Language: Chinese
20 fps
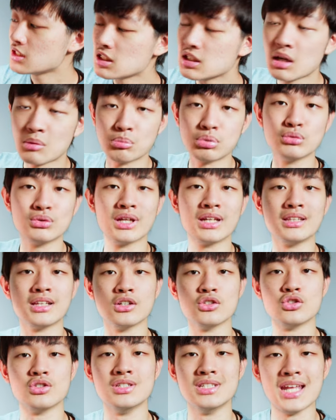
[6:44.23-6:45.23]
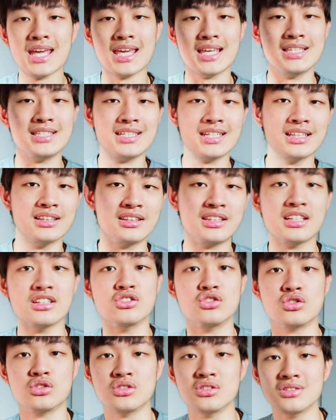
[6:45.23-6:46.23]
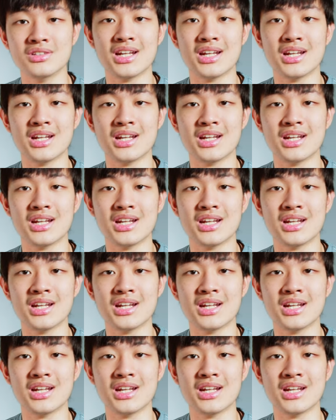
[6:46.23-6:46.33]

这盏布丁灯是内建电池，